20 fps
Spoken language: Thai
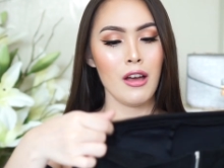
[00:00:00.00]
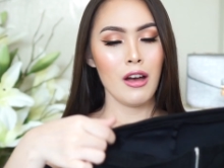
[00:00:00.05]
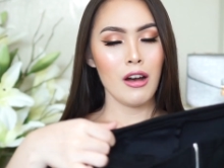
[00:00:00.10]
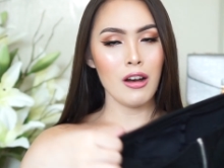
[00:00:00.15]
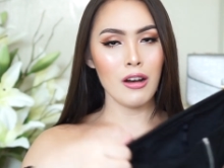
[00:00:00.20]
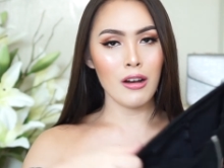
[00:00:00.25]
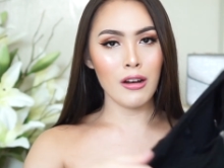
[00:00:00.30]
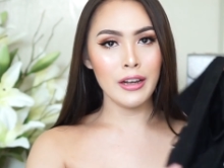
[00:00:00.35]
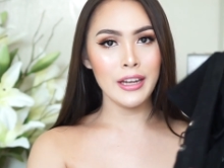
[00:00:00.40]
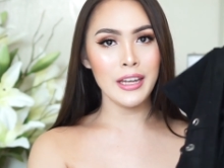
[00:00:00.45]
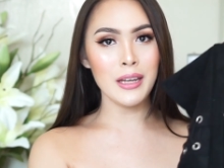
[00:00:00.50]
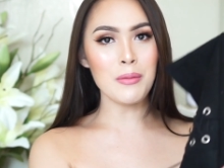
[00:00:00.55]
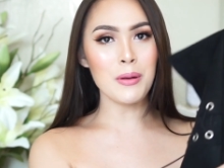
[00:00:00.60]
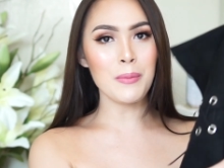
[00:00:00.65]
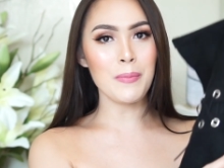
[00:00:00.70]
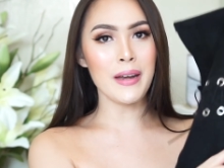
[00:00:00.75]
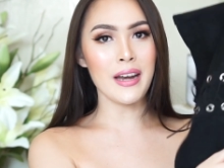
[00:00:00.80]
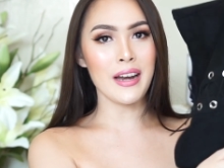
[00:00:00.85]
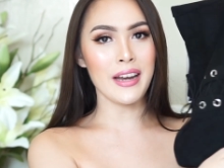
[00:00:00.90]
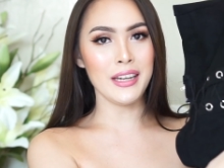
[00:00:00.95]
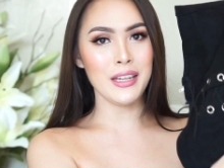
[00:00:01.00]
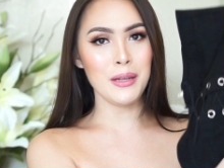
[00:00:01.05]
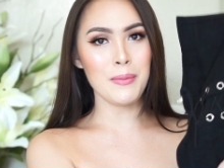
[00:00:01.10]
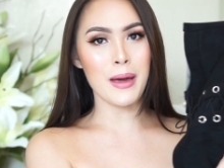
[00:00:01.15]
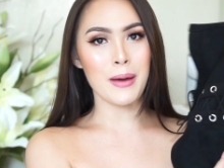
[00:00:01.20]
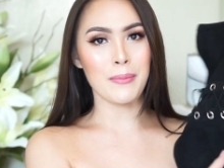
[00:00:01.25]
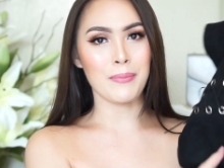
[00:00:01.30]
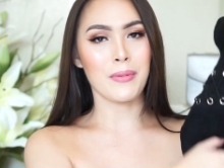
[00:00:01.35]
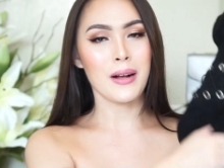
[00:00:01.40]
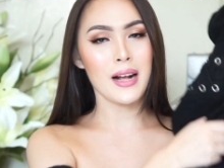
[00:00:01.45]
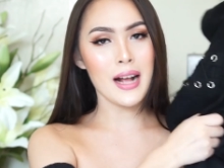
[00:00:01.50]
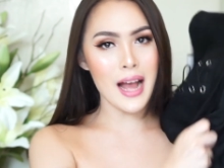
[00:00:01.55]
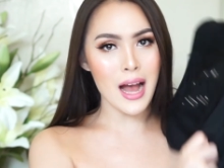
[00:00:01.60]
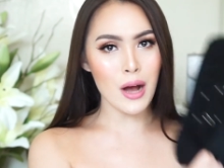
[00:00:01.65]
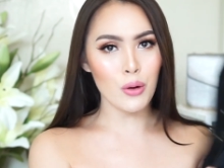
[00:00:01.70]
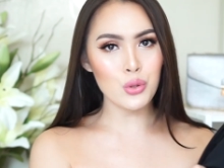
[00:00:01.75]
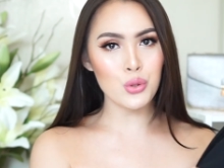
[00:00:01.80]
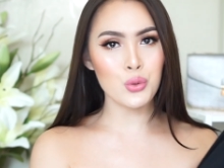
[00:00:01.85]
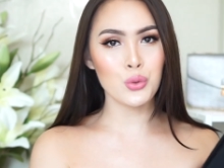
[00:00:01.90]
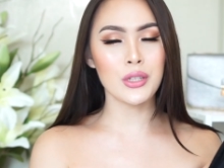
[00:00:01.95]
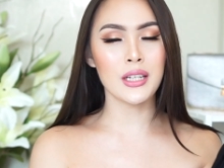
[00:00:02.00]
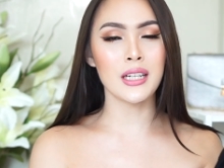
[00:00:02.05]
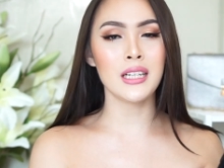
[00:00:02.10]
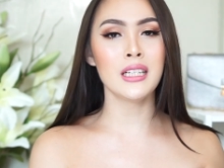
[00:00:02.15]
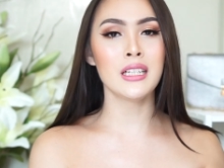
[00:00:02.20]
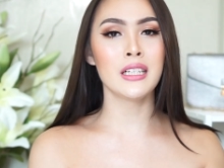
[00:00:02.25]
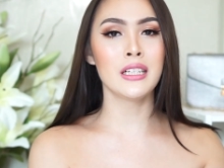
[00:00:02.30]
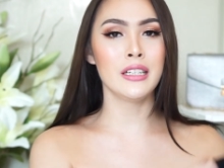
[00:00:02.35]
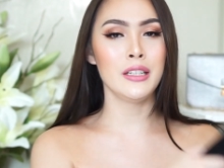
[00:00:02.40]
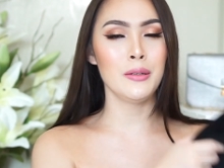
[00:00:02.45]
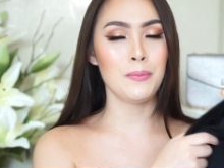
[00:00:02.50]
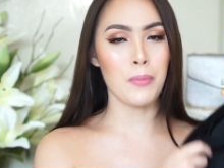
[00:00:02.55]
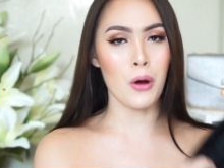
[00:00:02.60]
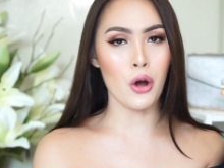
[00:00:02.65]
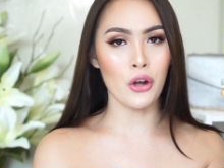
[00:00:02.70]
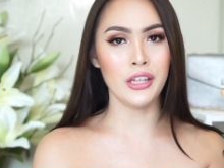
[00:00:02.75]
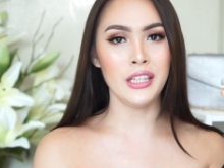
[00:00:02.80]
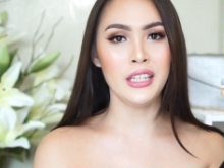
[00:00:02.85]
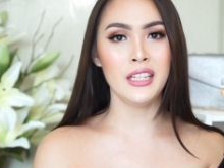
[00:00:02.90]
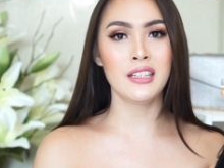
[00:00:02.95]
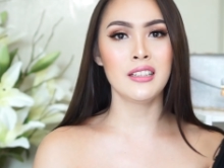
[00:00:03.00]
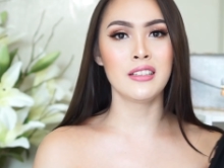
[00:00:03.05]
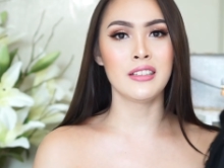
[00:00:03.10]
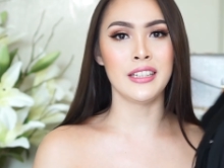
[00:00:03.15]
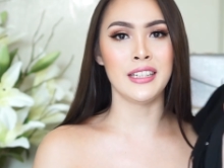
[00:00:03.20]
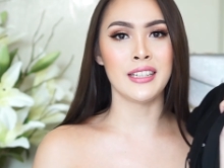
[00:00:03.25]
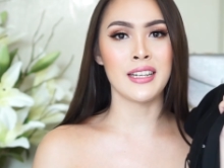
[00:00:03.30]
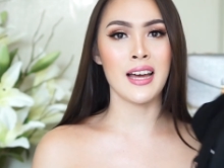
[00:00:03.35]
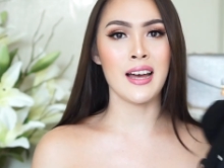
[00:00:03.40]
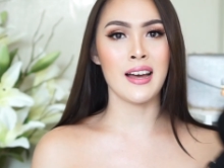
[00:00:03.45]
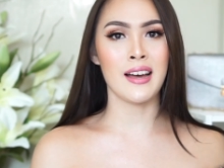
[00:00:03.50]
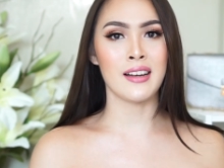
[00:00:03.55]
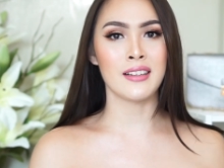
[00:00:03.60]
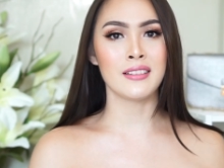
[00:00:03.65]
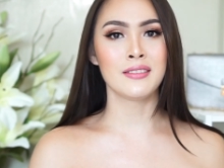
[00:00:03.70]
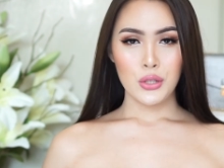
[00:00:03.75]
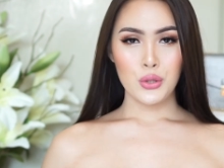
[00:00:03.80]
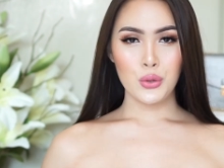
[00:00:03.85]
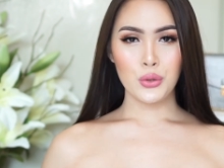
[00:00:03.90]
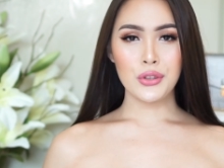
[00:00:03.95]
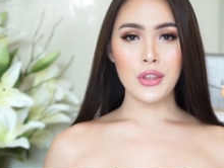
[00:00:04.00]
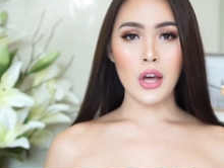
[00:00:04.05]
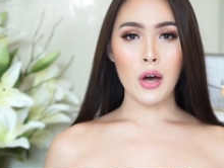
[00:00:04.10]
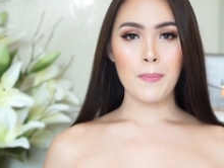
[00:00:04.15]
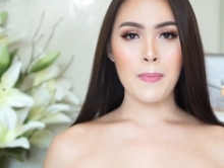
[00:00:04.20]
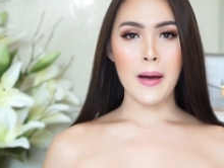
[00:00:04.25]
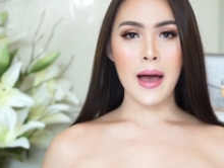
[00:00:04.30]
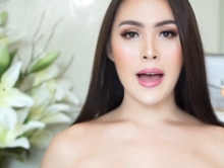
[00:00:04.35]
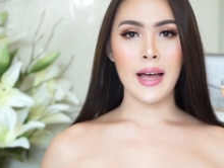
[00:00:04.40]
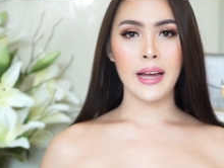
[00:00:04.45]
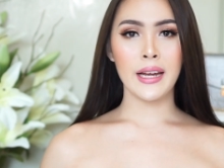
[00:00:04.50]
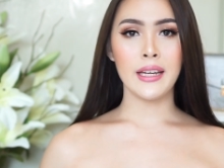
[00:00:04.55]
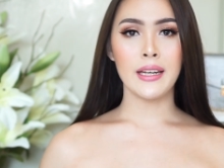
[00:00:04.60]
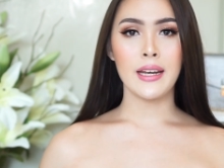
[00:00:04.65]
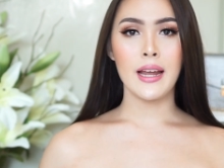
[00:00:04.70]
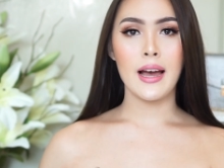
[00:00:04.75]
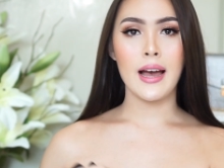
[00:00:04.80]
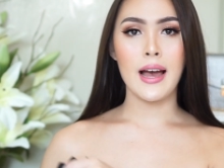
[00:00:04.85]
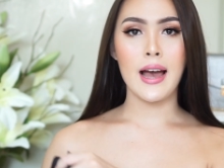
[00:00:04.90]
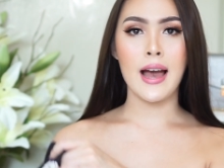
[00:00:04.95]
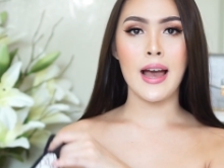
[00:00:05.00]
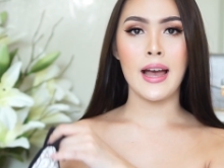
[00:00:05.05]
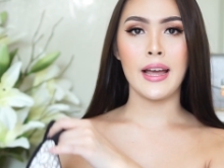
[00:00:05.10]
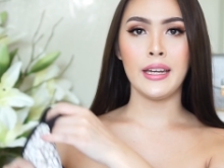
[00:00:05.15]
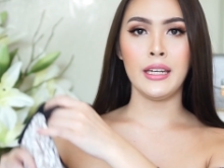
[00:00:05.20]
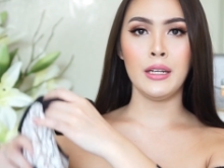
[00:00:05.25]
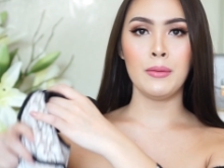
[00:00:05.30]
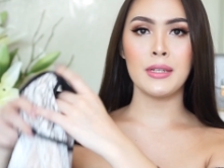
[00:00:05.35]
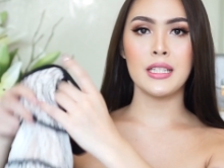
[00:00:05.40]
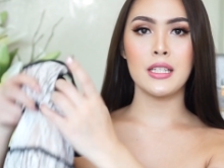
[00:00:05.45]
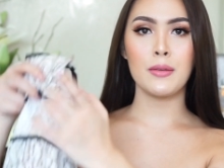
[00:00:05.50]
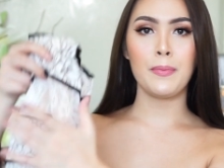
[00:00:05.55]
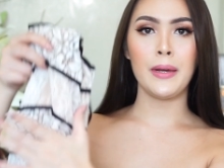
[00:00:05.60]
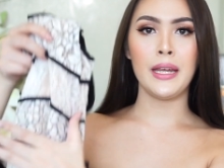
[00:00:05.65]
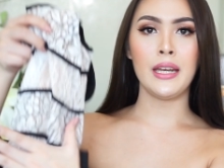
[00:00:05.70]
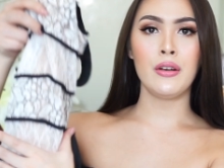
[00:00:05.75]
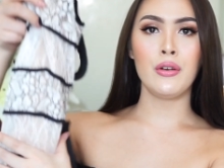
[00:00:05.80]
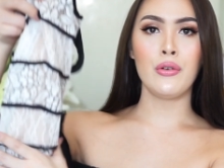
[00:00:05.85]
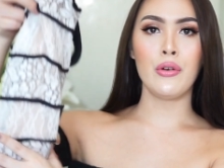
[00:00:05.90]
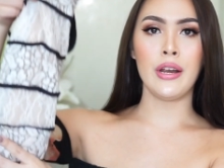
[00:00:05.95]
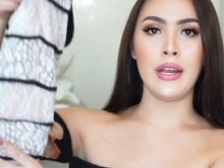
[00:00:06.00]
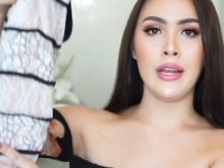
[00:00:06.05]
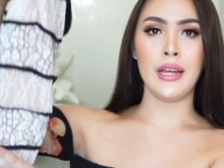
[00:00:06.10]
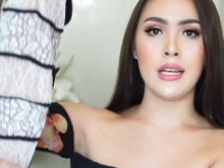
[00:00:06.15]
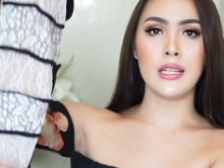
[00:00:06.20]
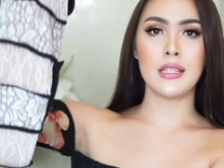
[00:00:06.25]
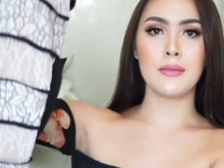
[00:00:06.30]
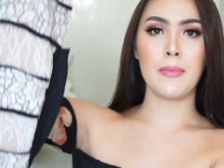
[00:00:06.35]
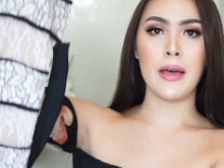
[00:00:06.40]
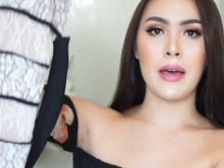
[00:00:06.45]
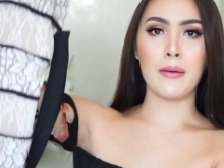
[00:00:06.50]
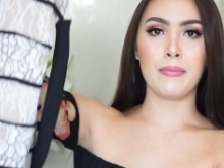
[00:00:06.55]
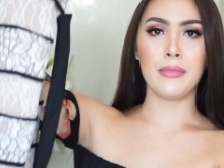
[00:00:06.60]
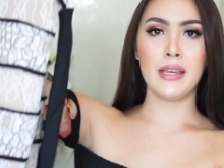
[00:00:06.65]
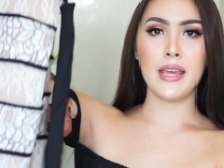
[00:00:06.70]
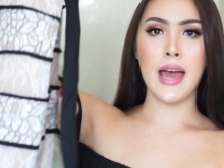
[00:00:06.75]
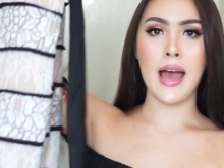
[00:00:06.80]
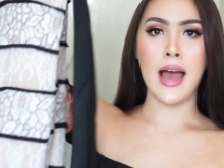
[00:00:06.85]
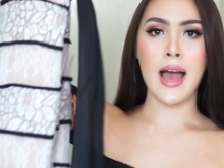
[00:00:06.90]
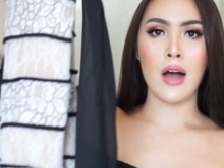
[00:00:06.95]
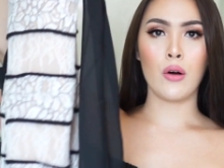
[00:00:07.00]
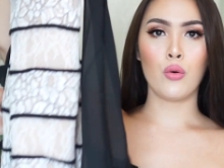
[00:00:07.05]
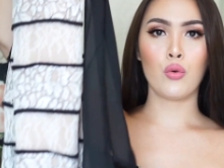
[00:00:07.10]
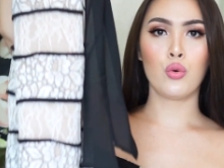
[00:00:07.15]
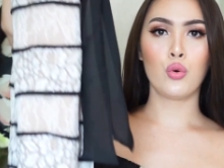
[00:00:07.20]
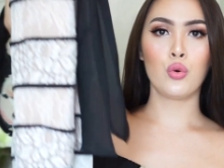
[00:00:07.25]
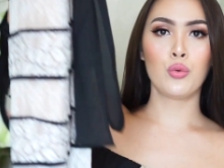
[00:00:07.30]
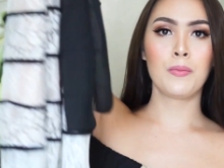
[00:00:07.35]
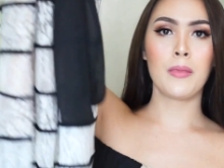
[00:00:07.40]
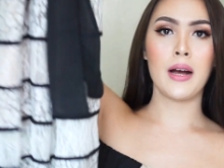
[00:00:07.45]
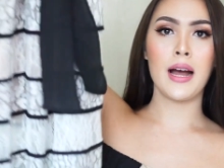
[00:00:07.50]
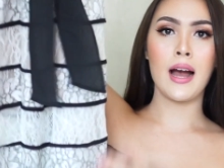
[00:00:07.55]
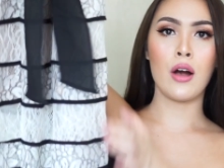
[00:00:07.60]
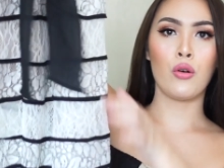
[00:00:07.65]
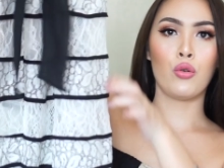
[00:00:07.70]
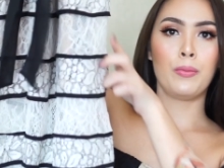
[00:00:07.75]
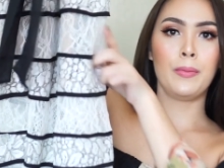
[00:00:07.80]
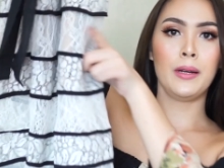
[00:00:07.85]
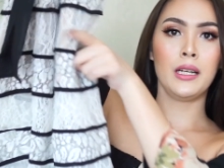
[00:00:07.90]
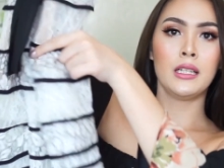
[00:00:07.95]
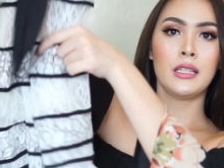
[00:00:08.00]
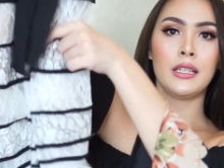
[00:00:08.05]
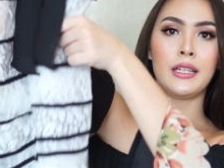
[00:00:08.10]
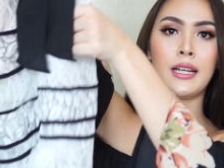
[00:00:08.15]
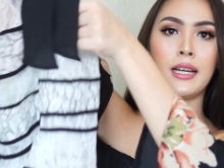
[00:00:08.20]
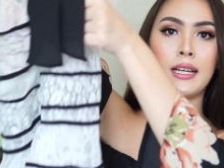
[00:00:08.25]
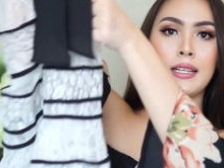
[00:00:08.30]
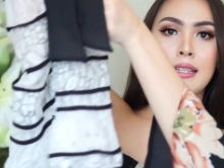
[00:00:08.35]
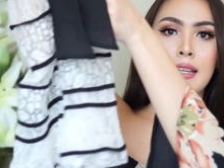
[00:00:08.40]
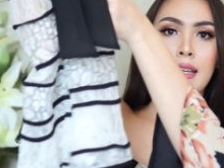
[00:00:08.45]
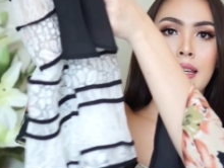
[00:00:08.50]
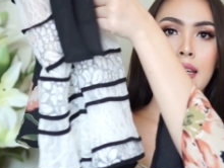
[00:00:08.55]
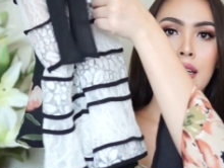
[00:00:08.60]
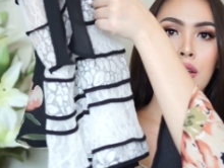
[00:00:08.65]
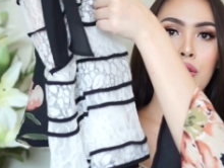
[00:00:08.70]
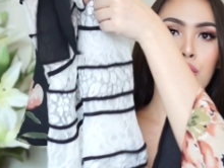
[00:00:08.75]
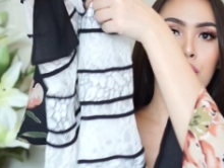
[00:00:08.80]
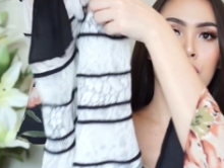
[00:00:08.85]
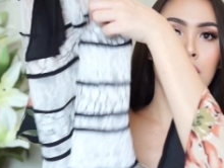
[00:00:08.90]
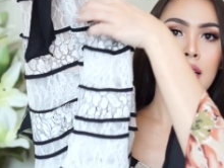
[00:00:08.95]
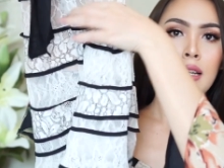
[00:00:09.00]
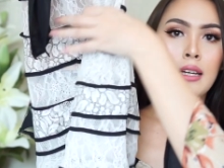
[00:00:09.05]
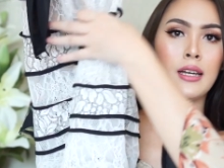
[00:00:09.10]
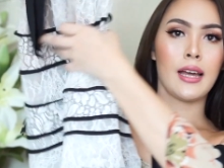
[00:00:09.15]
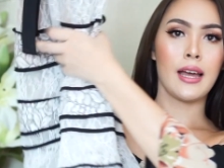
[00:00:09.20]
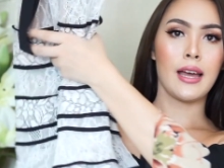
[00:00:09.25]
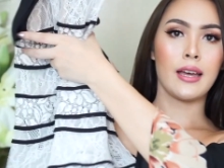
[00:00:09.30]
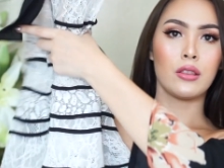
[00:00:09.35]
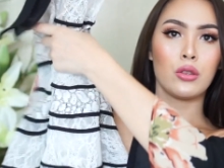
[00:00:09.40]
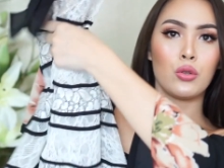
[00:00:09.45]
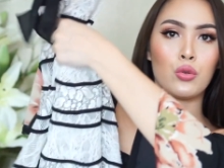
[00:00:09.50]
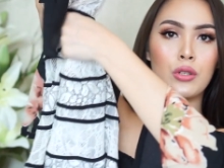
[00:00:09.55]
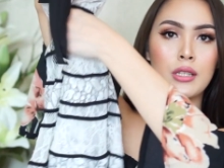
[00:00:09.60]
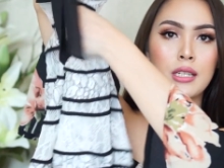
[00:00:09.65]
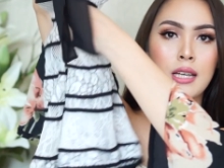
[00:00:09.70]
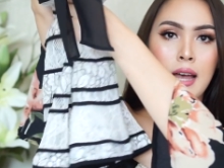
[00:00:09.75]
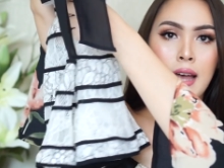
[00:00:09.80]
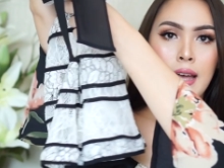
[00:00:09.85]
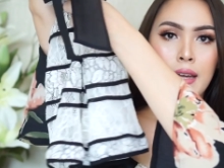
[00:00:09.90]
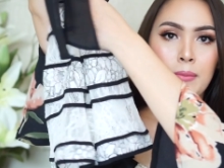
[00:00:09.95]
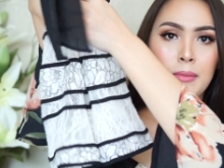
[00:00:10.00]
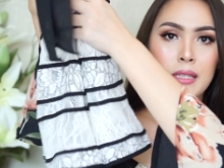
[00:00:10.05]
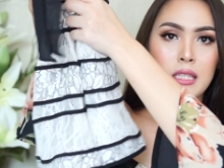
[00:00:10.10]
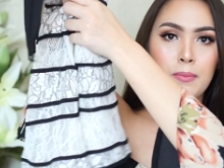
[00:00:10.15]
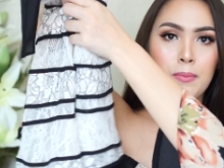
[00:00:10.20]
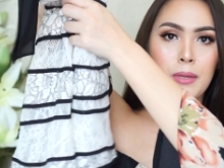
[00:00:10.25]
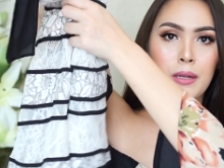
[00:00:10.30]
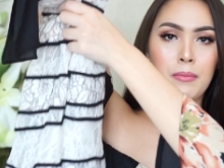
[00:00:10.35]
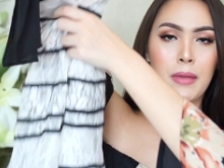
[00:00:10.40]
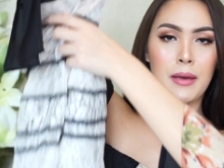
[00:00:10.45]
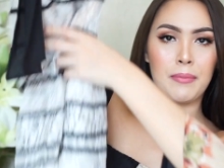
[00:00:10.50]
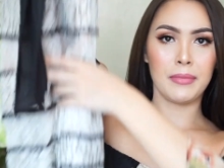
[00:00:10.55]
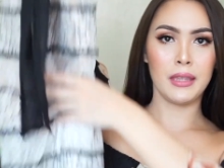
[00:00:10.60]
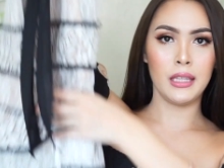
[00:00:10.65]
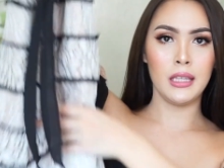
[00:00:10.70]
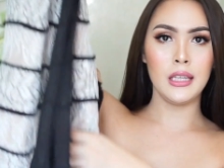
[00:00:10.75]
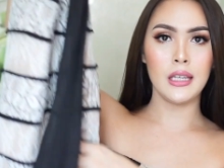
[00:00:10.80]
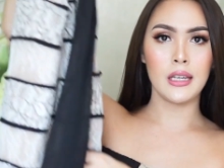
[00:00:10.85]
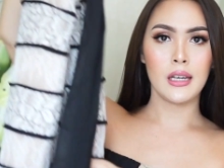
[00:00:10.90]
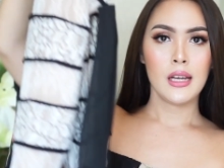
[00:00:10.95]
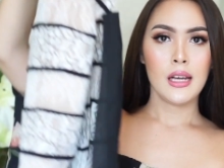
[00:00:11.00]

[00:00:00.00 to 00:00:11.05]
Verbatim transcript: เฮ้ยมันเป็นอะไรที่แบบเข้าชุดกันเลยพอดีเลยนะคะชุดต่อไปนะคะอันนี้มันจะเป็นเดรสแบบยาวคุมเข่าไปเลยนะคะสังเกตดูตรงชายมันจะเป็นแบบนี้